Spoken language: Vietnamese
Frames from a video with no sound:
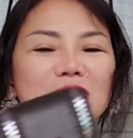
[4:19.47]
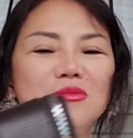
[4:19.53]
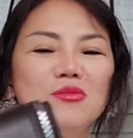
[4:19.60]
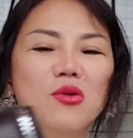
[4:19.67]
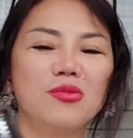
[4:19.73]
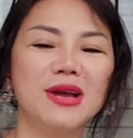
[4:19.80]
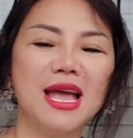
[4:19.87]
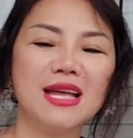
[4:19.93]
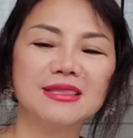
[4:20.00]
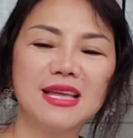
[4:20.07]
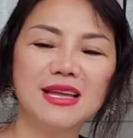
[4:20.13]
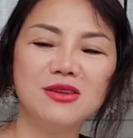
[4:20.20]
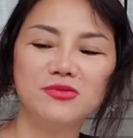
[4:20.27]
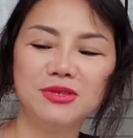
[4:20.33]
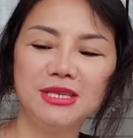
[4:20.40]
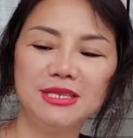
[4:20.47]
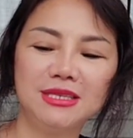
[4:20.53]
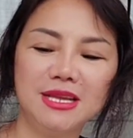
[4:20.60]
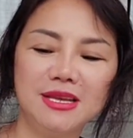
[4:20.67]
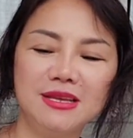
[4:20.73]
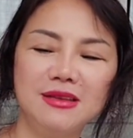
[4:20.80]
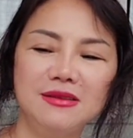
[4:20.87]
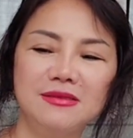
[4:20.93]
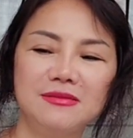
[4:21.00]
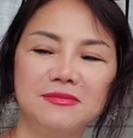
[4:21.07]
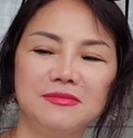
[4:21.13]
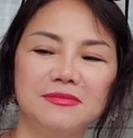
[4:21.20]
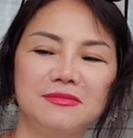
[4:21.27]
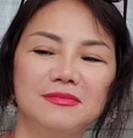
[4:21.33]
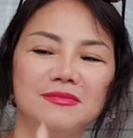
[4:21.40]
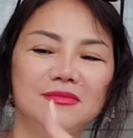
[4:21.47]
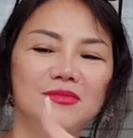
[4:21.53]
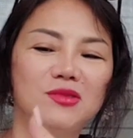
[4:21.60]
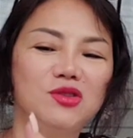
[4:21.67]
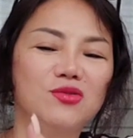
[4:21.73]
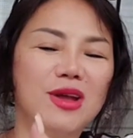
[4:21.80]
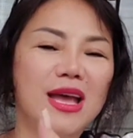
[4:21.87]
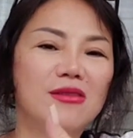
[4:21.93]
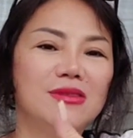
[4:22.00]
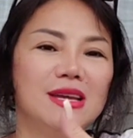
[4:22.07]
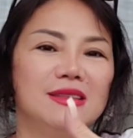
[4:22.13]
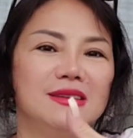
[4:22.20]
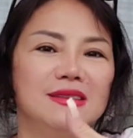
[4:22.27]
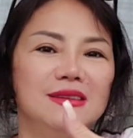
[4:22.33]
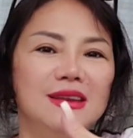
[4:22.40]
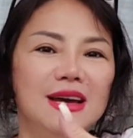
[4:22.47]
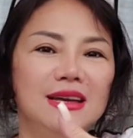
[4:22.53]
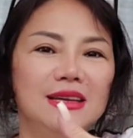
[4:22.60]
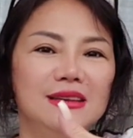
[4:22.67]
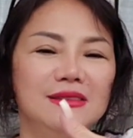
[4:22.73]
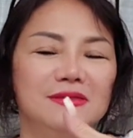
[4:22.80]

một gang tay của cc chiều cao này thì tới đây